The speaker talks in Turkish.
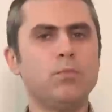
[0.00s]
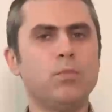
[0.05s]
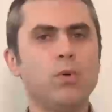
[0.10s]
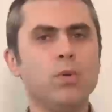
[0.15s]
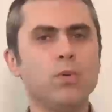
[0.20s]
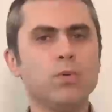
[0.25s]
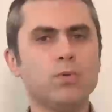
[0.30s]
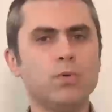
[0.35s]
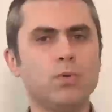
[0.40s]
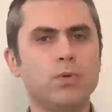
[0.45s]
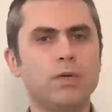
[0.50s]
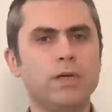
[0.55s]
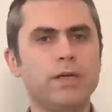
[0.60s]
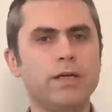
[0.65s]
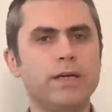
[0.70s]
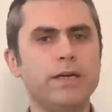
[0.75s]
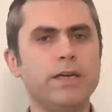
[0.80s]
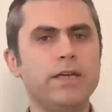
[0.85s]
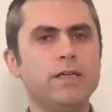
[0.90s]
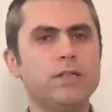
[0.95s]
bol
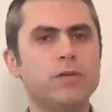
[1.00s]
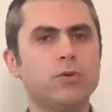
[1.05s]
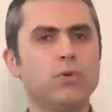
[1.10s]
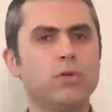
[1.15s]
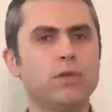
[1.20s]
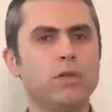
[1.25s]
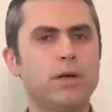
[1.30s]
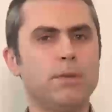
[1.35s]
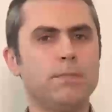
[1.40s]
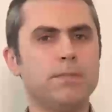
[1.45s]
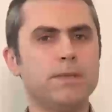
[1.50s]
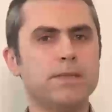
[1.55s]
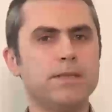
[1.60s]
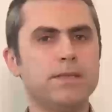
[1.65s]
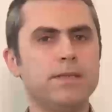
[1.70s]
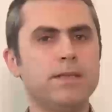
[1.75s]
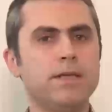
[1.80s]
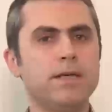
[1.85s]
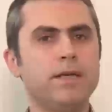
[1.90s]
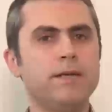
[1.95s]
suyla iyice
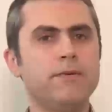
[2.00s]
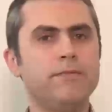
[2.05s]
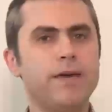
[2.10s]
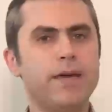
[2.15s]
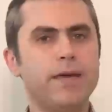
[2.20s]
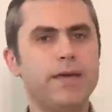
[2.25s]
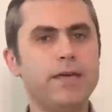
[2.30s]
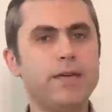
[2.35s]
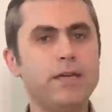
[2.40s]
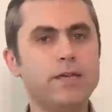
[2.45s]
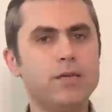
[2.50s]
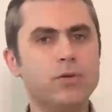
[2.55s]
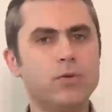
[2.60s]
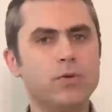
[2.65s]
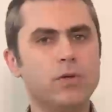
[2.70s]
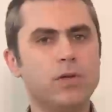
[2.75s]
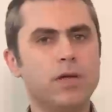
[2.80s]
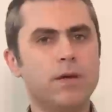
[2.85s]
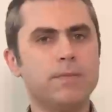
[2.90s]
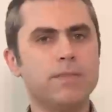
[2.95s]
durulanması ve iyice
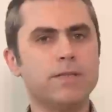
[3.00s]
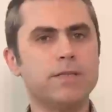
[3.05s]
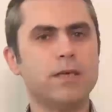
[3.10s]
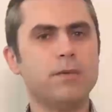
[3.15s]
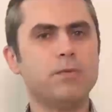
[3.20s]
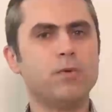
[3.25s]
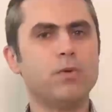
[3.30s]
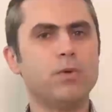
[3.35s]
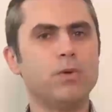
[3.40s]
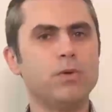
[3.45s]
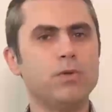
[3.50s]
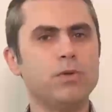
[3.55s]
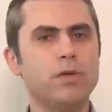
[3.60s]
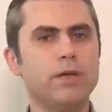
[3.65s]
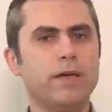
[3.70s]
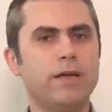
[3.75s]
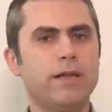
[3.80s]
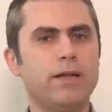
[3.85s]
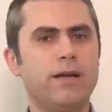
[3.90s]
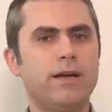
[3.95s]
kurulanması gibi koruyucu
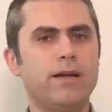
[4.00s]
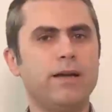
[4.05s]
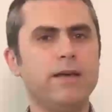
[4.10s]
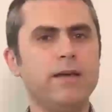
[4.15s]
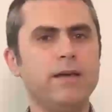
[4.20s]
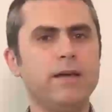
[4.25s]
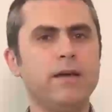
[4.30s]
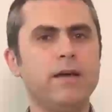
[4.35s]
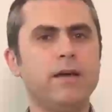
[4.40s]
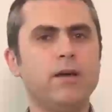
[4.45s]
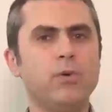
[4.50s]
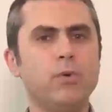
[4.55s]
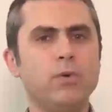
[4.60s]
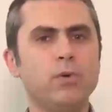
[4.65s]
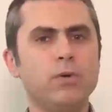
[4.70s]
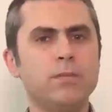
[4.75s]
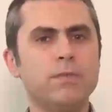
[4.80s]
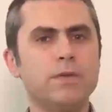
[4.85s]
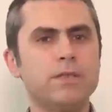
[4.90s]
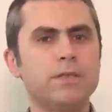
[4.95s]
ilkelerle
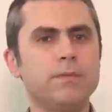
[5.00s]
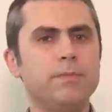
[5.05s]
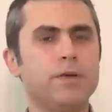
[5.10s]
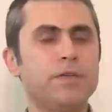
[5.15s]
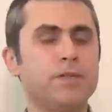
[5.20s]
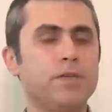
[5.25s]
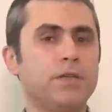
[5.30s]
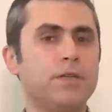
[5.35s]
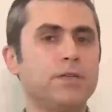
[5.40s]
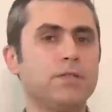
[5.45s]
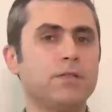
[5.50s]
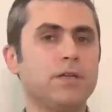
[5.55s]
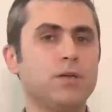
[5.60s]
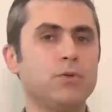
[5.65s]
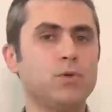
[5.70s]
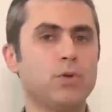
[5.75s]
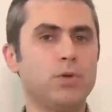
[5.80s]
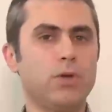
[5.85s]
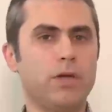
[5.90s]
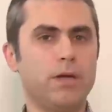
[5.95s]
uyulması başarı açısından
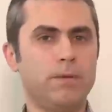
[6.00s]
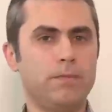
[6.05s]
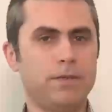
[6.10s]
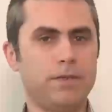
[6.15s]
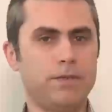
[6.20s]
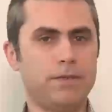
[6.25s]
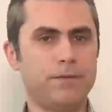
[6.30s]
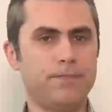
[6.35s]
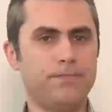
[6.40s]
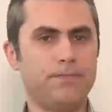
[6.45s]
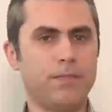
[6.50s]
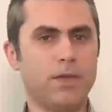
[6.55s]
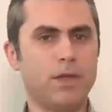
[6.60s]
çok önemlidir.